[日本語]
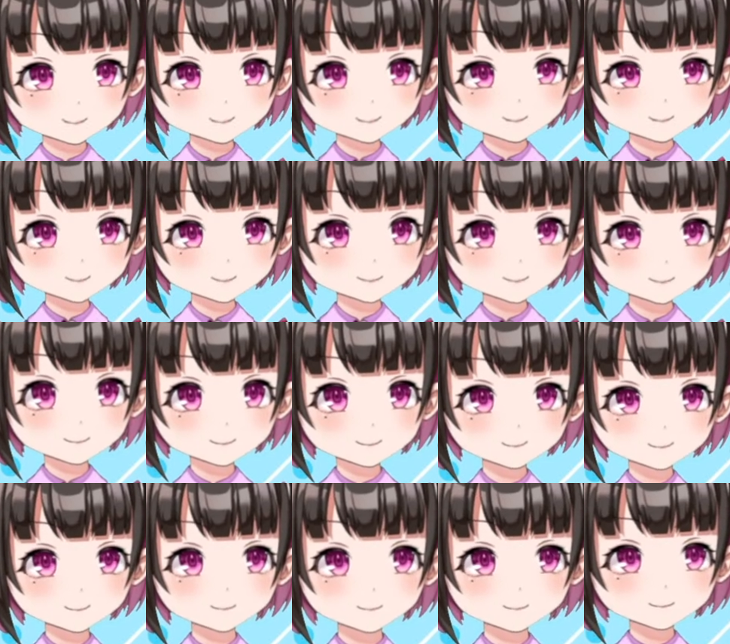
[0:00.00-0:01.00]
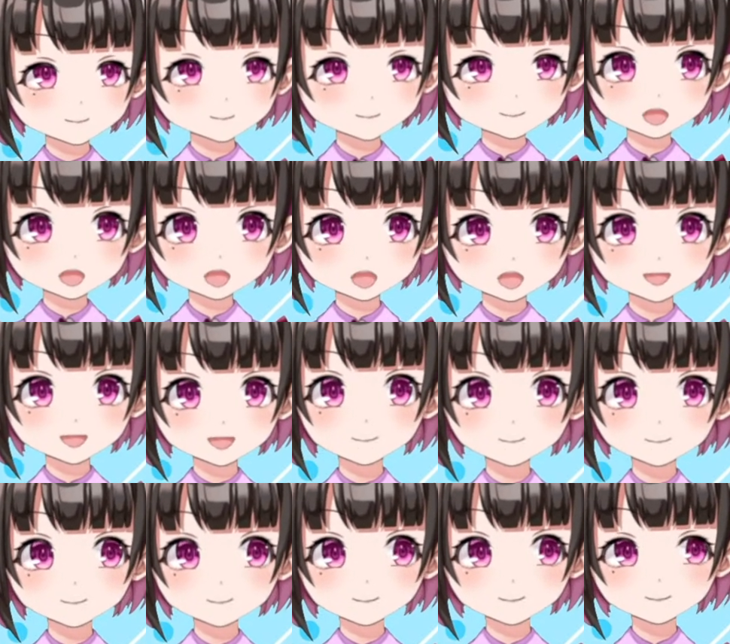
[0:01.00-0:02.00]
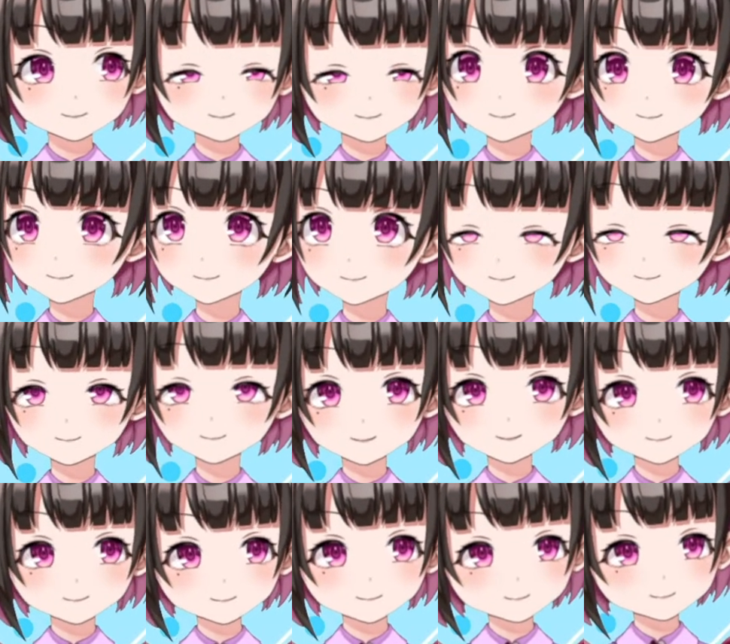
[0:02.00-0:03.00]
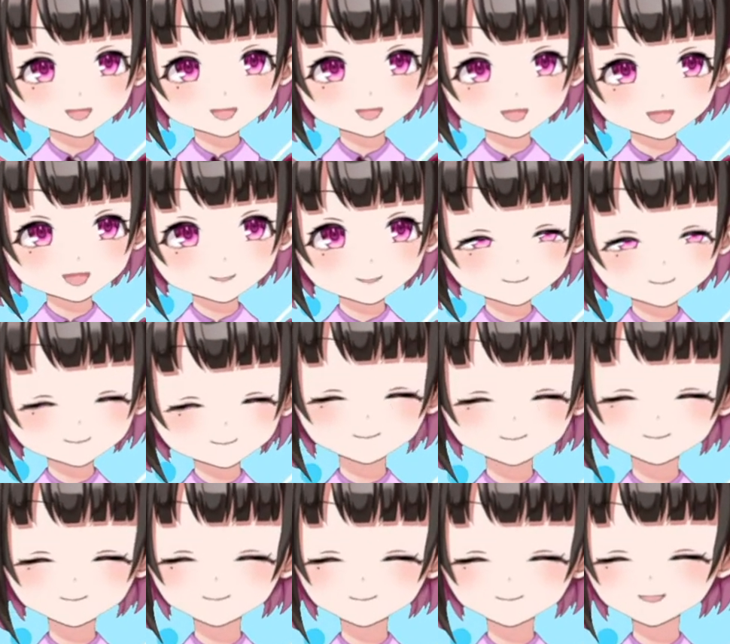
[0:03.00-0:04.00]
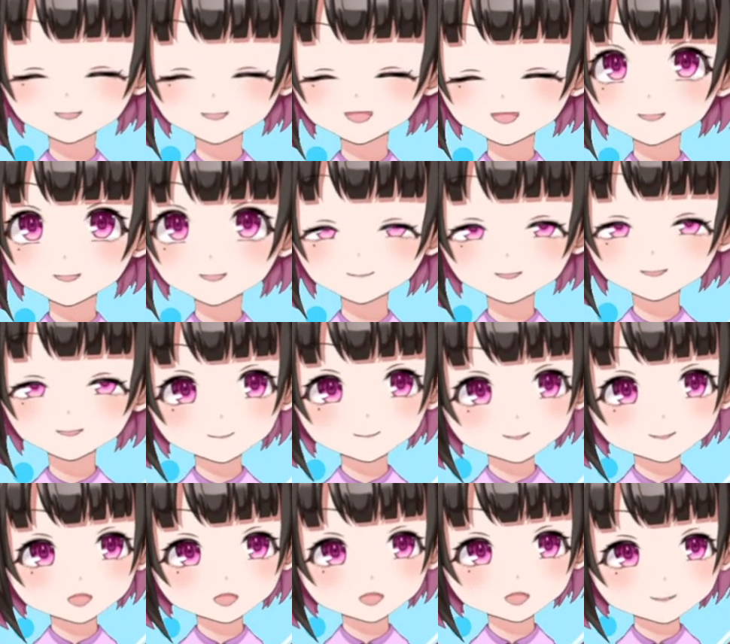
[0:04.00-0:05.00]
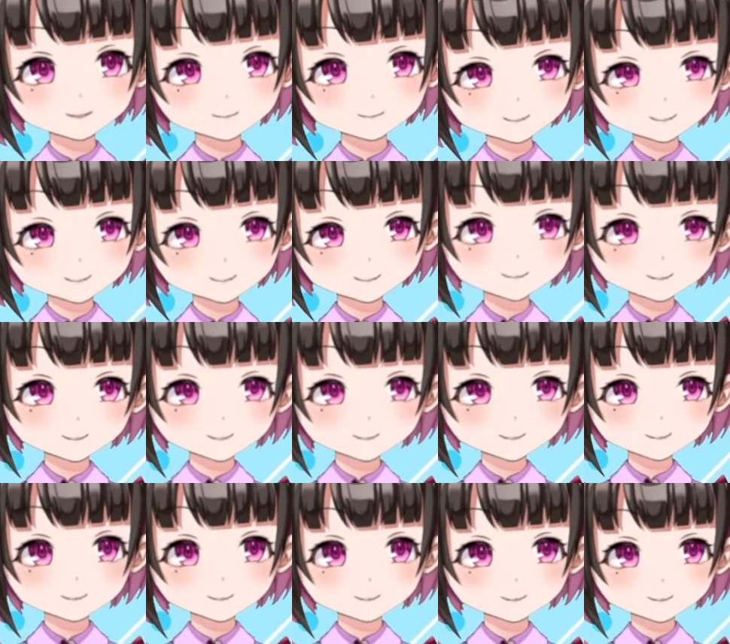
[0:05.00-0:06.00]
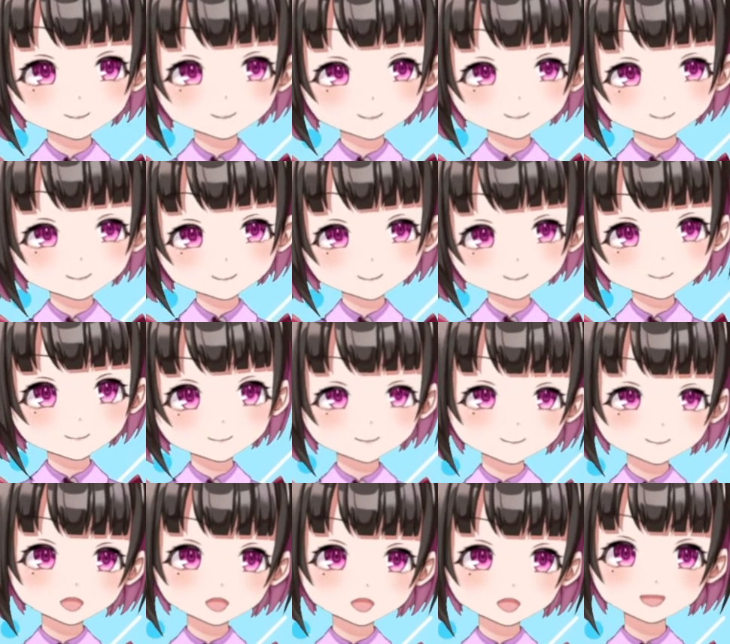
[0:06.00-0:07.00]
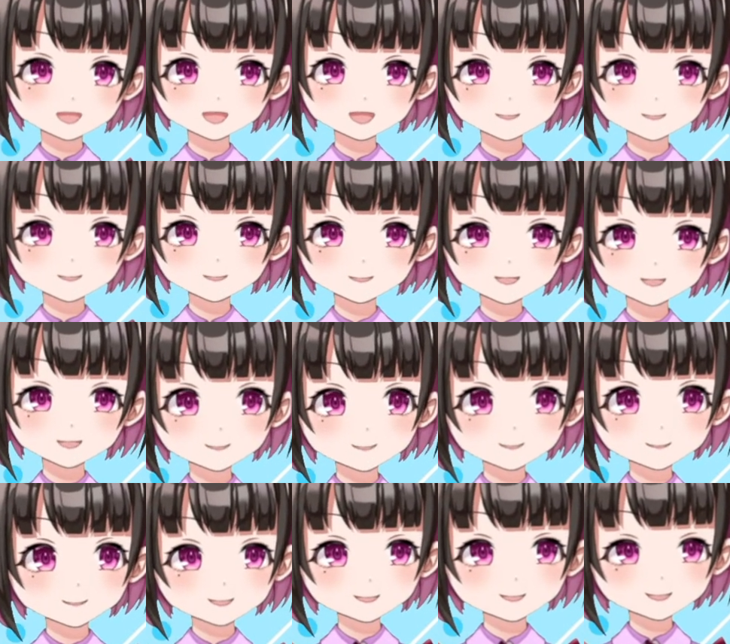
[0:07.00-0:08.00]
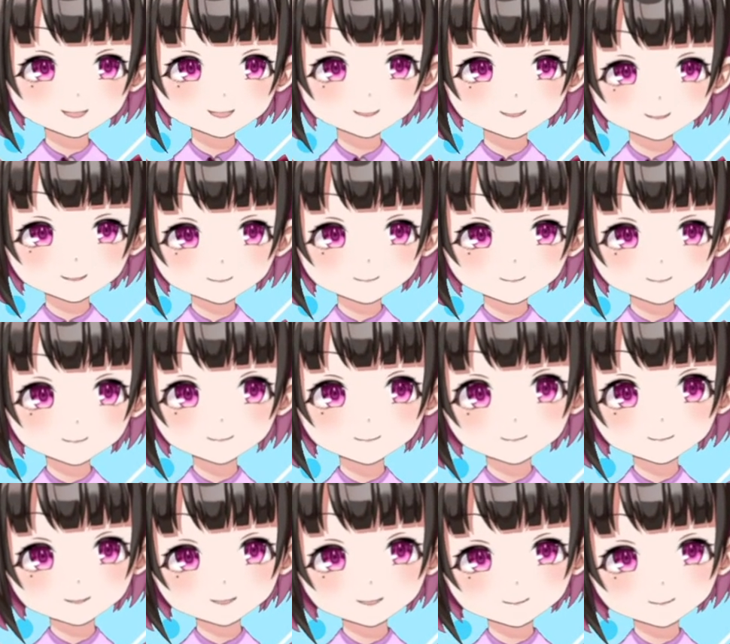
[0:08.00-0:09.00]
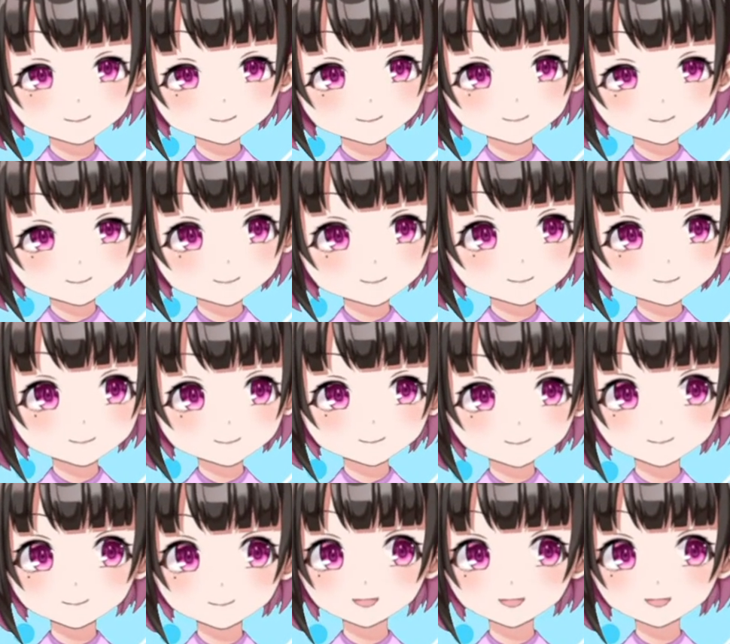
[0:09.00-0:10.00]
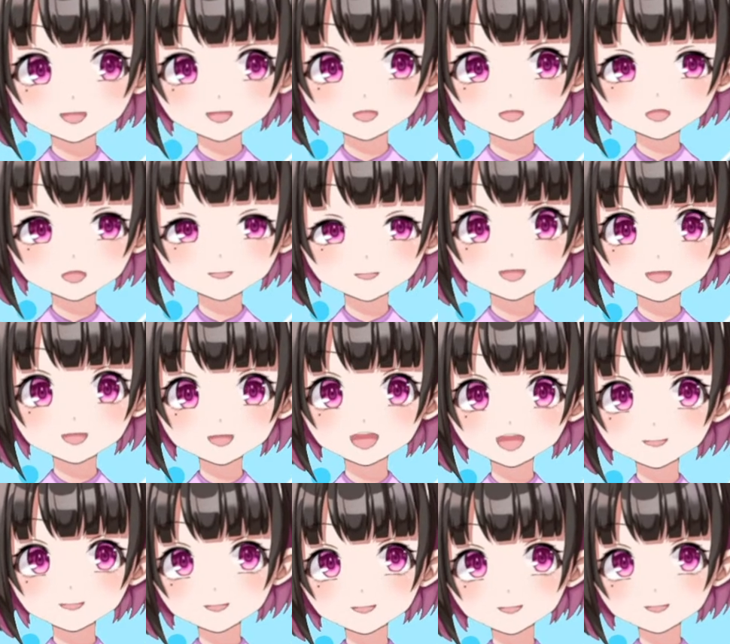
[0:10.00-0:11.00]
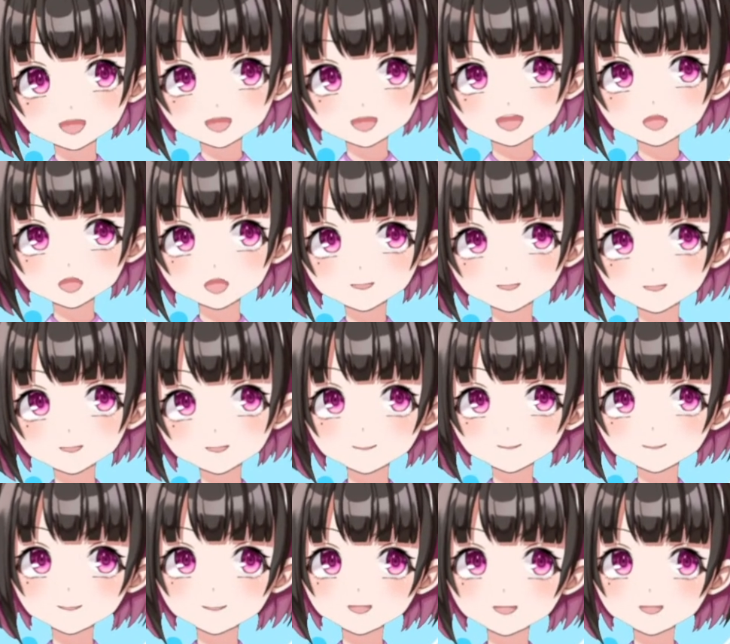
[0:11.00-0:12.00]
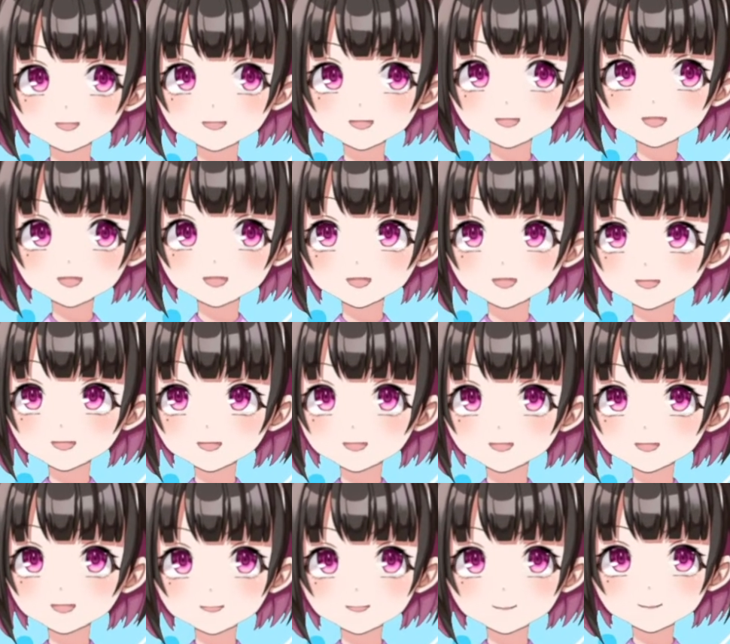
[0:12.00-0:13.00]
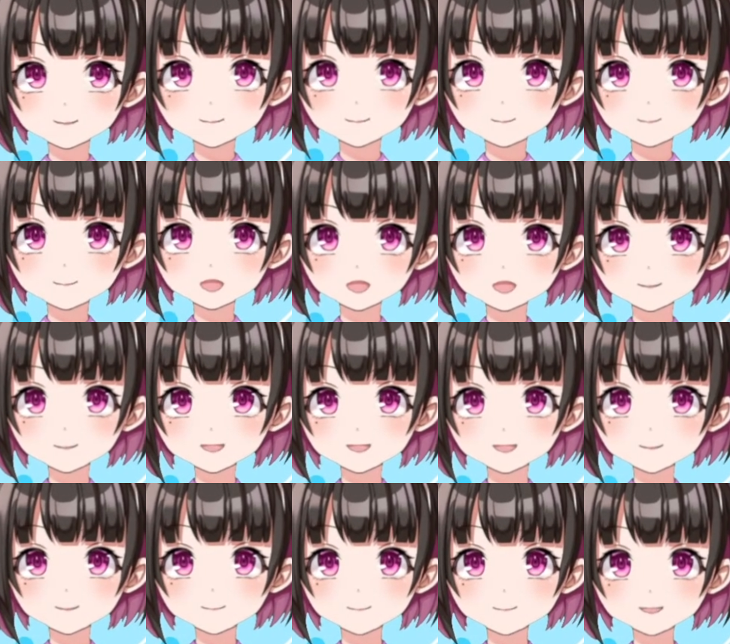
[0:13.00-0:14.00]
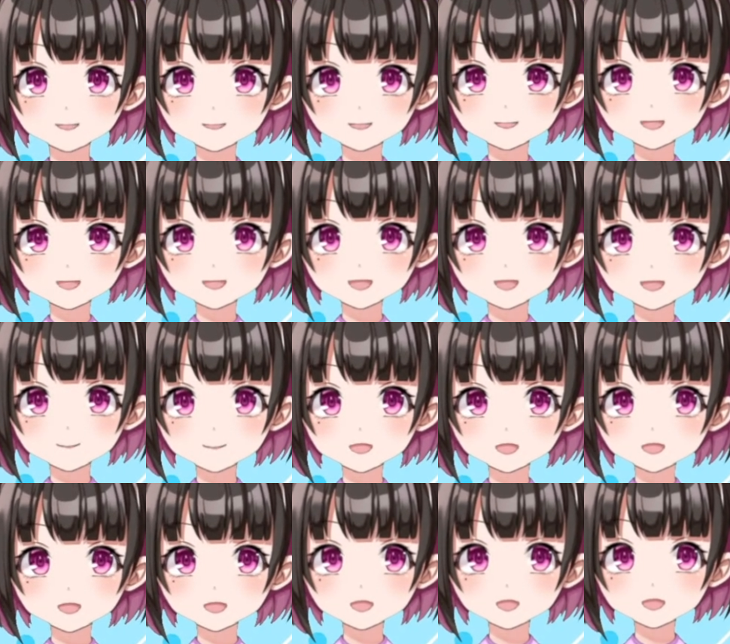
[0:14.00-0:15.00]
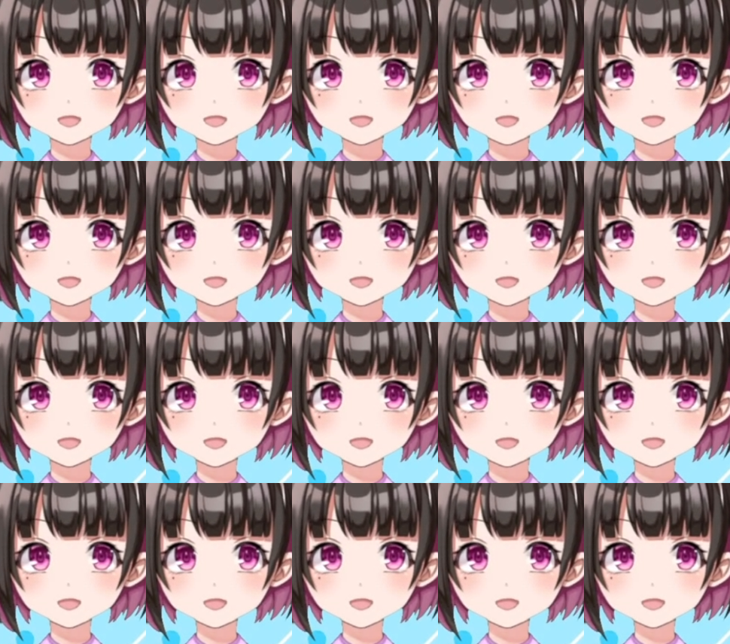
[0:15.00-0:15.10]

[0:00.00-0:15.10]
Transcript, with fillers: ルドカップ当たったらカタール行くってこと。あ、そのチケット代も全部込みみたいなのかな。弱い37にしてリーグ戦も19試合出てる。素晴らしい。37！さあ、全北コーナーキックですね。センターへのボール。弾